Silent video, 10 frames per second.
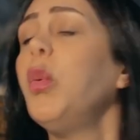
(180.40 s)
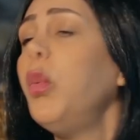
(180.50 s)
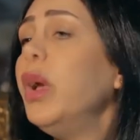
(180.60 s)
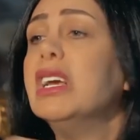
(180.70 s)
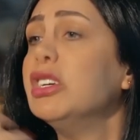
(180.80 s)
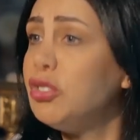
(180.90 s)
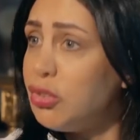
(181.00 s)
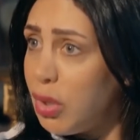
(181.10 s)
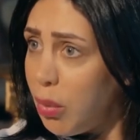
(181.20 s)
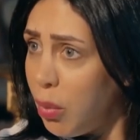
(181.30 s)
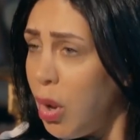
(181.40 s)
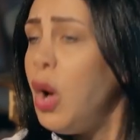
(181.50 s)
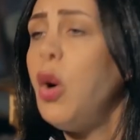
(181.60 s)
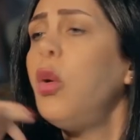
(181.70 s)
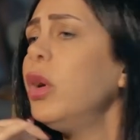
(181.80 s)
ويعشتوا
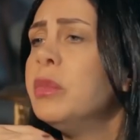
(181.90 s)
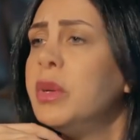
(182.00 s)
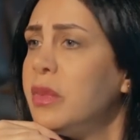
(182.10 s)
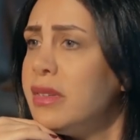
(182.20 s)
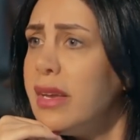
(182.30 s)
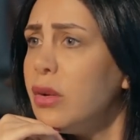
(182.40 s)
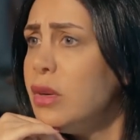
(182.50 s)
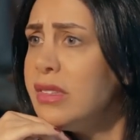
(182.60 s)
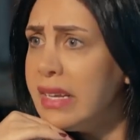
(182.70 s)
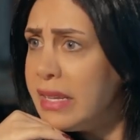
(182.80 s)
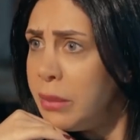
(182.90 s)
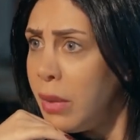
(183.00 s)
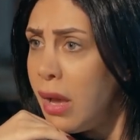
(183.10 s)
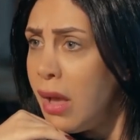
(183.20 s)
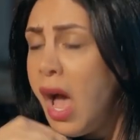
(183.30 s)
اخوي من متى يروح
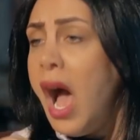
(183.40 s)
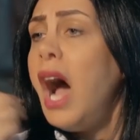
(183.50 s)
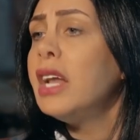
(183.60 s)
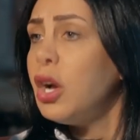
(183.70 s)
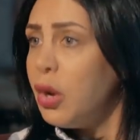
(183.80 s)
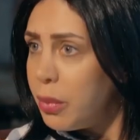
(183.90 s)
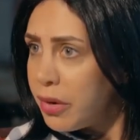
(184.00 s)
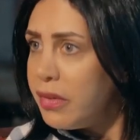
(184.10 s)
سينما انا خبري